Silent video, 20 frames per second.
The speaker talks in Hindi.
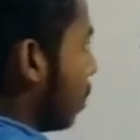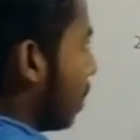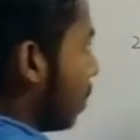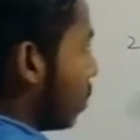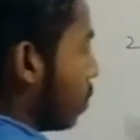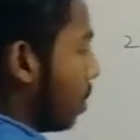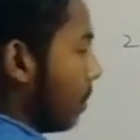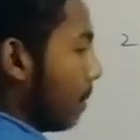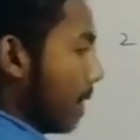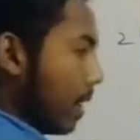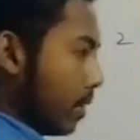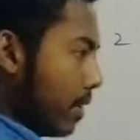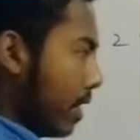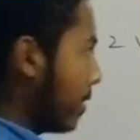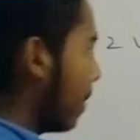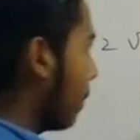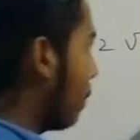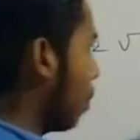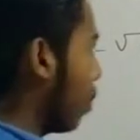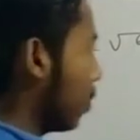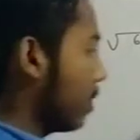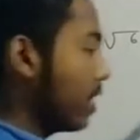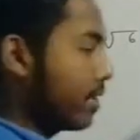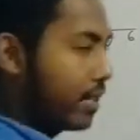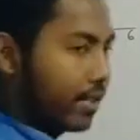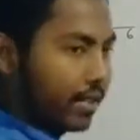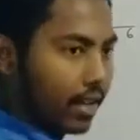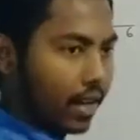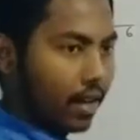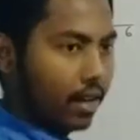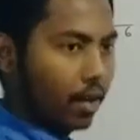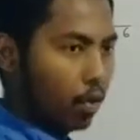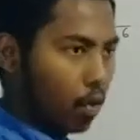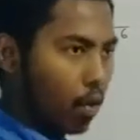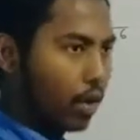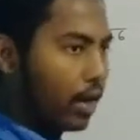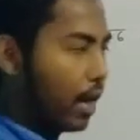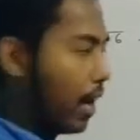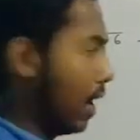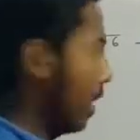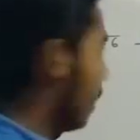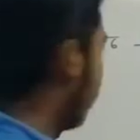जुट मतलब ये सब प्रोसेस इसका होगा